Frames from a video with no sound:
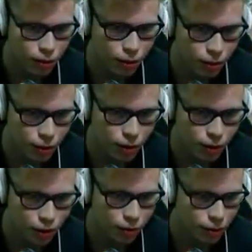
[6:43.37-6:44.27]
Ok.
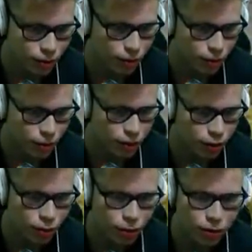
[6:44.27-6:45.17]
Vamos a
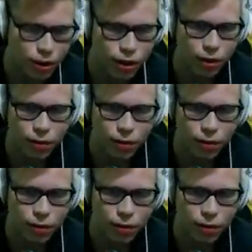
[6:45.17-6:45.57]
cubrirnos aquí, güey,